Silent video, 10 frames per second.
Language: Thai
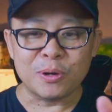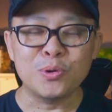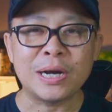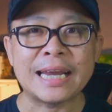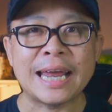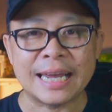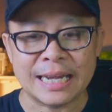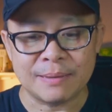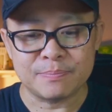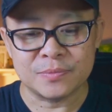งมาดูข้างในกัน
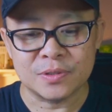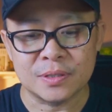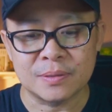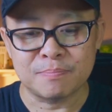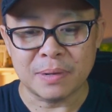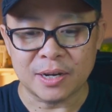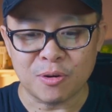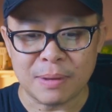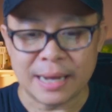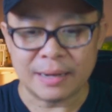นะครับเปิดอ
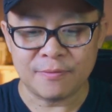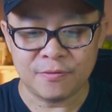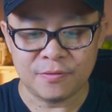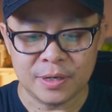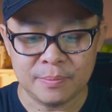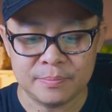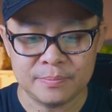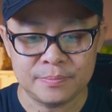อกมานะฟฟิม